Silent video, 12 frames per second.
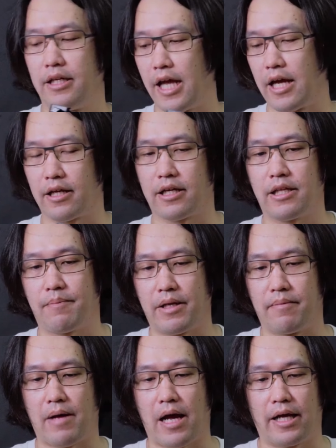เนี่ยก็จะเป็น
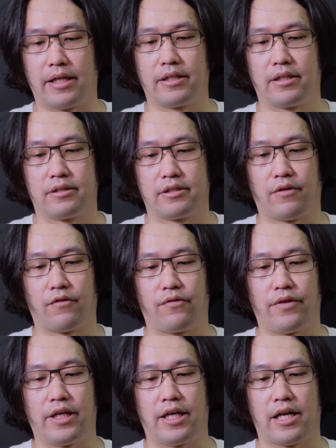ไม้เซล
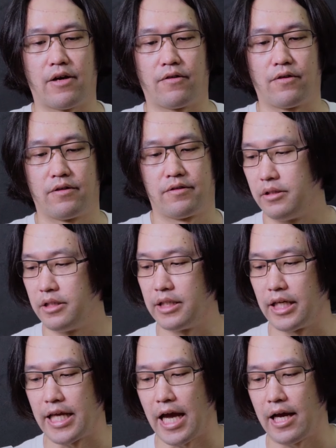ฟี่ให้เรายืด
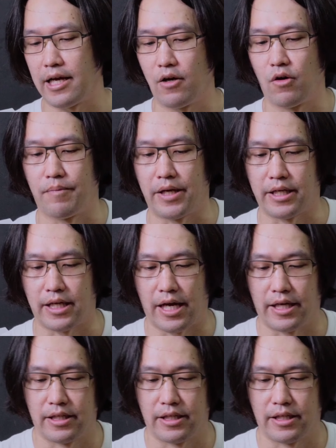ระยะออกไปไกล